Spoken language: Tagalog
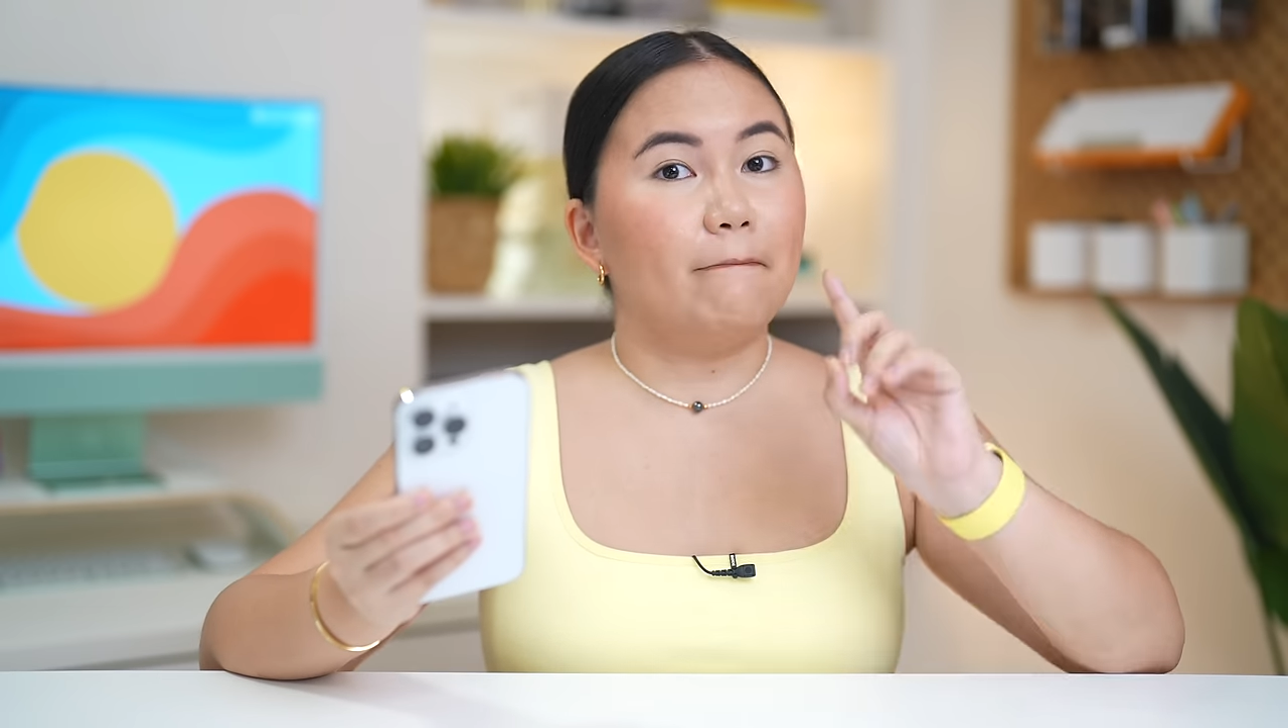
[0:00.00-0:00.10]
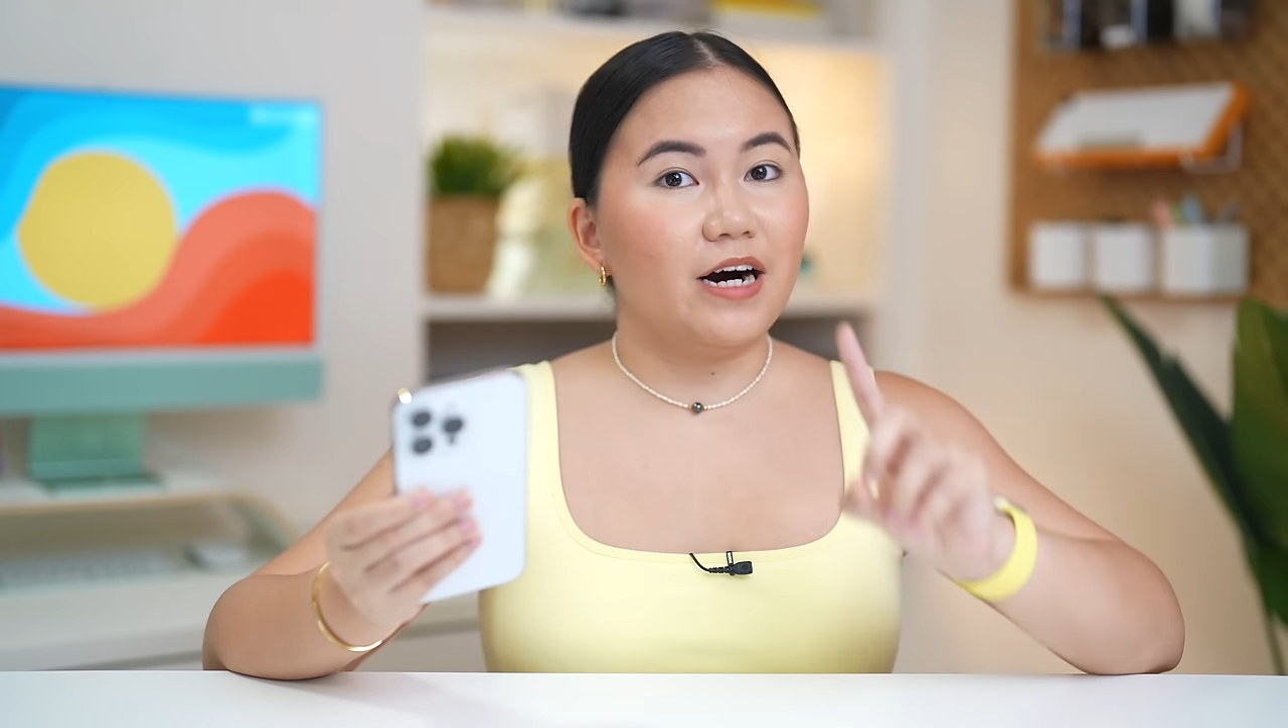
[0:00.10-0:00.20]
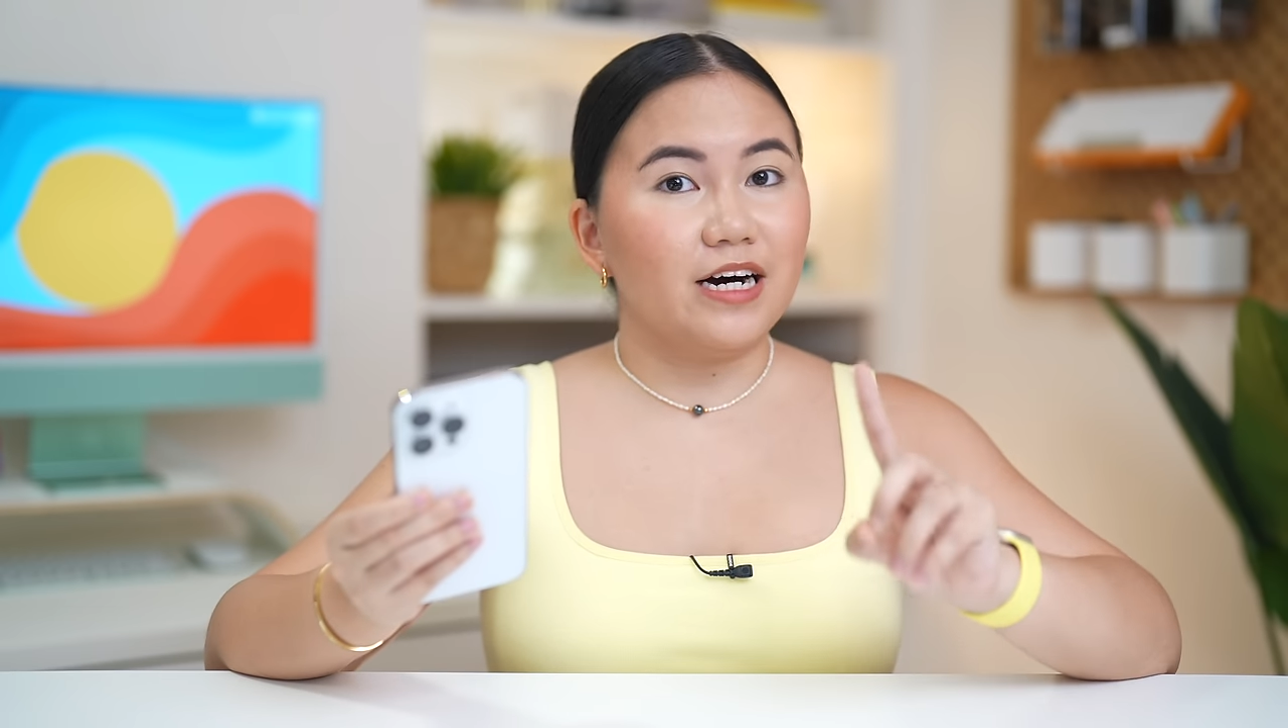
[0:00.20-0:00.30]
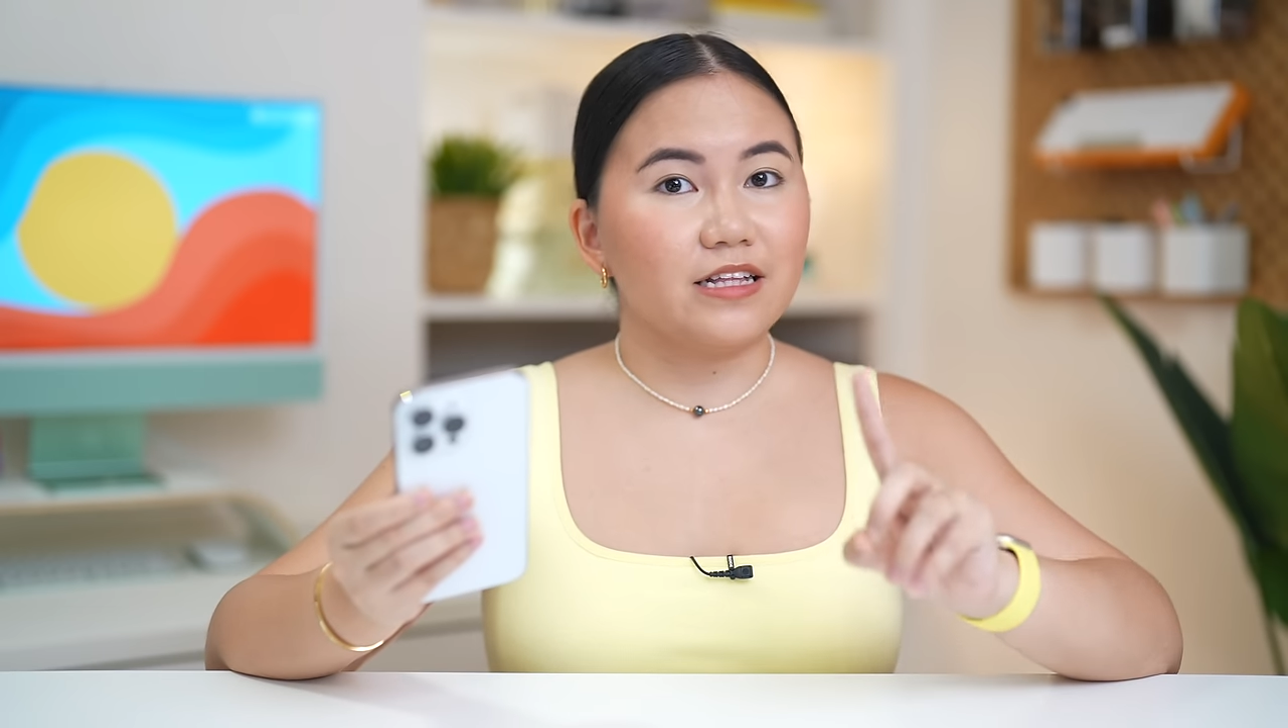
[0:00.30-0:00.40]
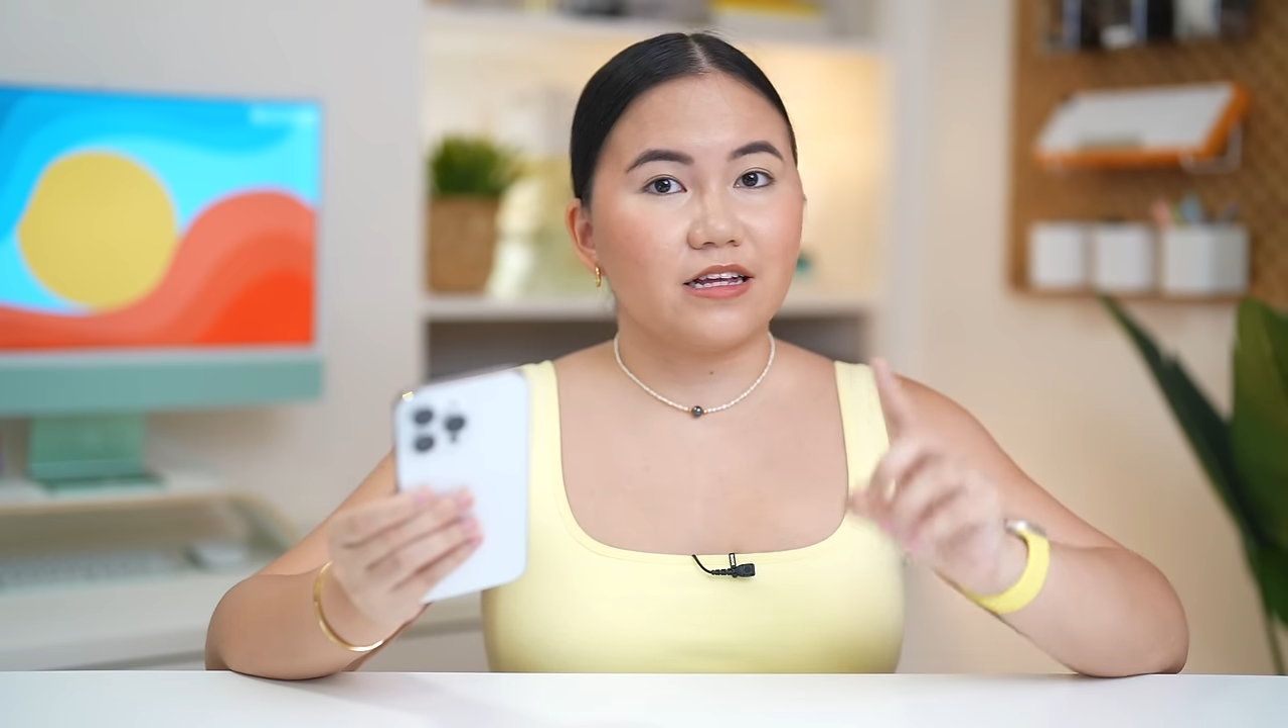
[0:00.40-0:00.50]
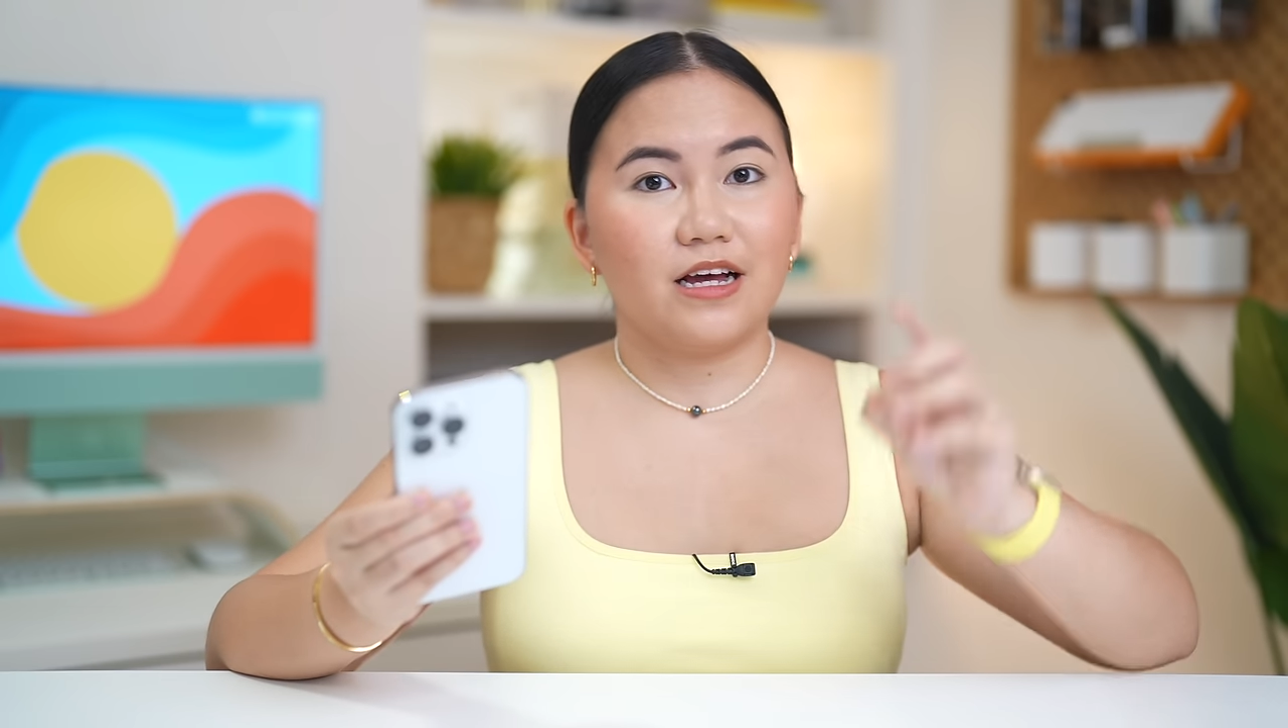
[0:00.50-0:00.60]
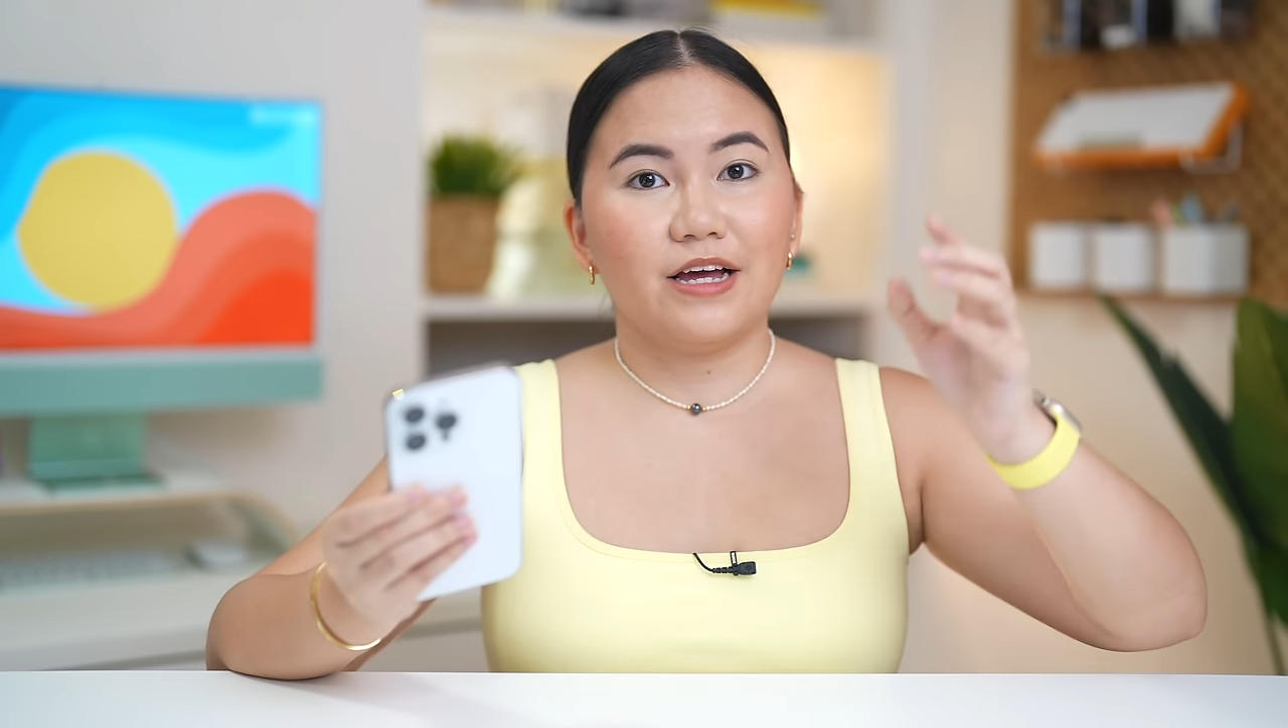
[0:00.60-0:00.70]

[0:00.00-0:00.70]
But,